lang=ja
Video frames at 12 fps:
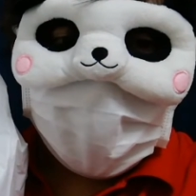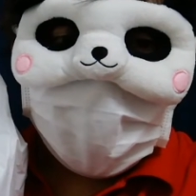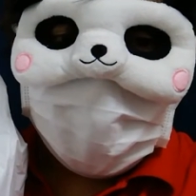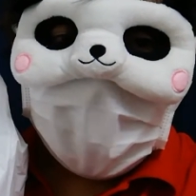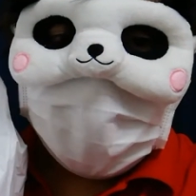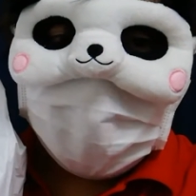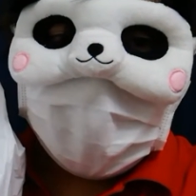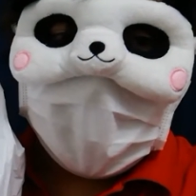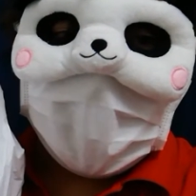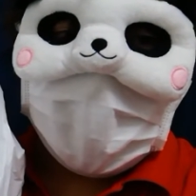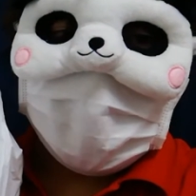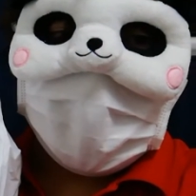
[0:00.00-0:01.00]
Your
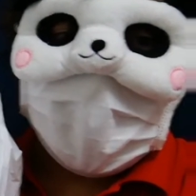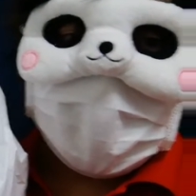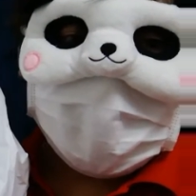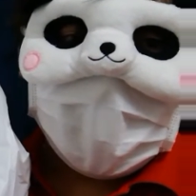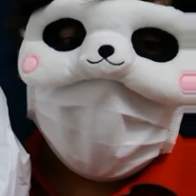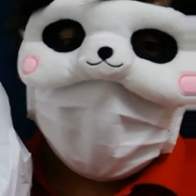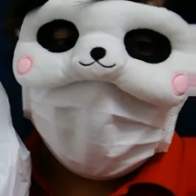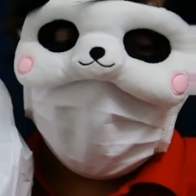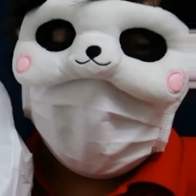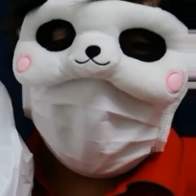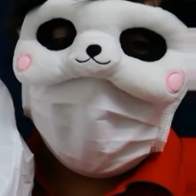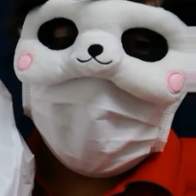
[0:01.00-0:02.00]
Freedom って書いてね、この
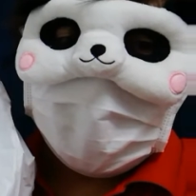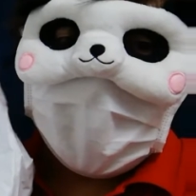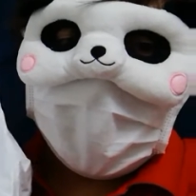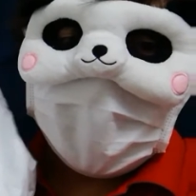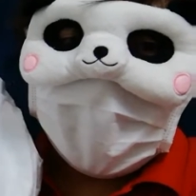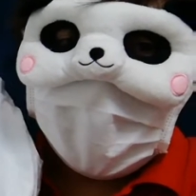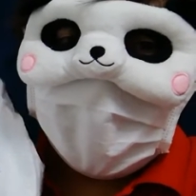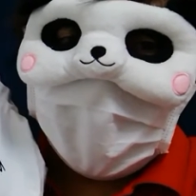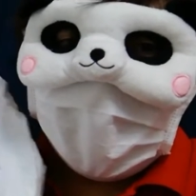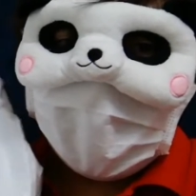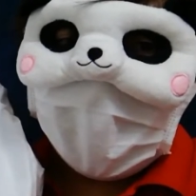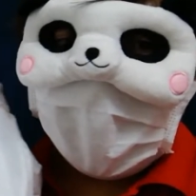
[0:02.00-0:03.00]
自由で今日
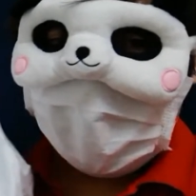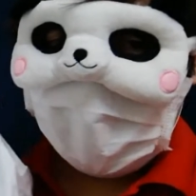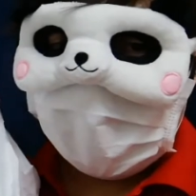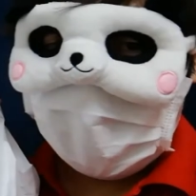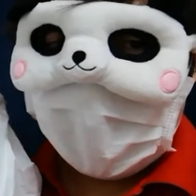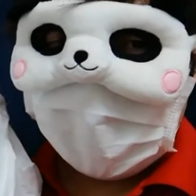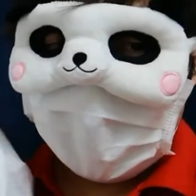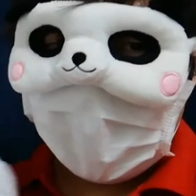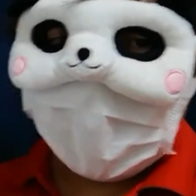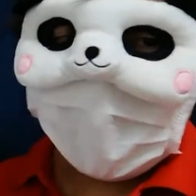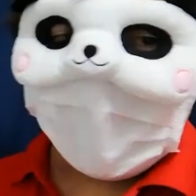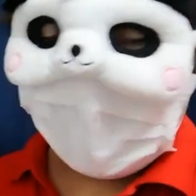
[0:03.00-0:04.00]
も買い戻しました。
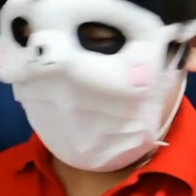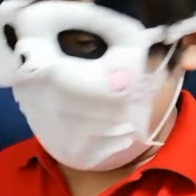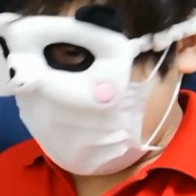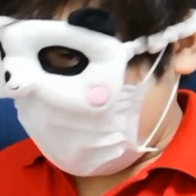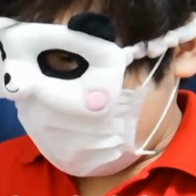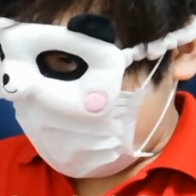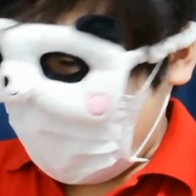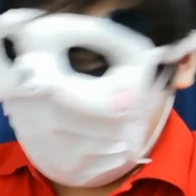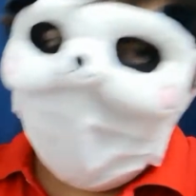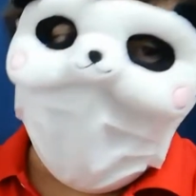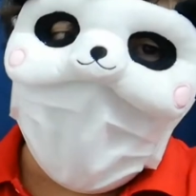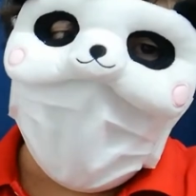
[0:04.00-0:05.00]

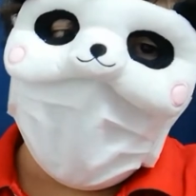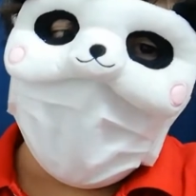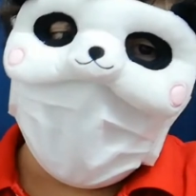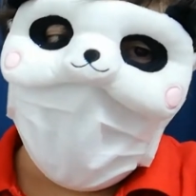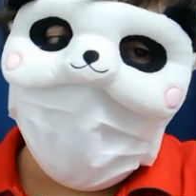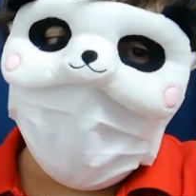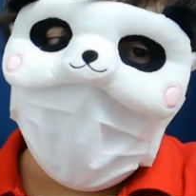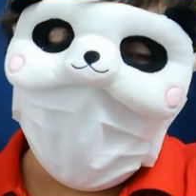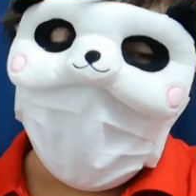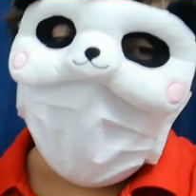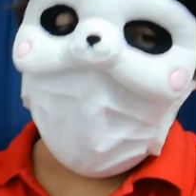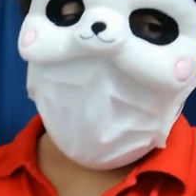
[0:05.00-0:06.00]
まあ結構
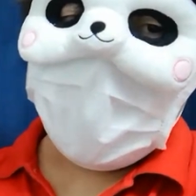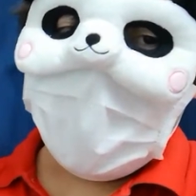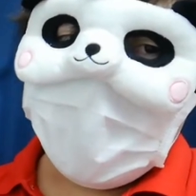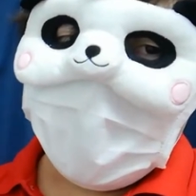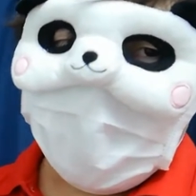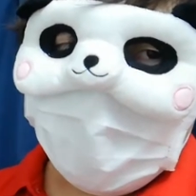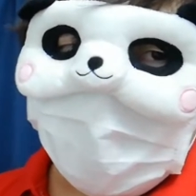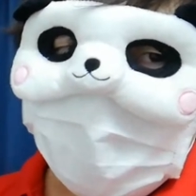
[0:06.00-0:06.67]
ね、若い人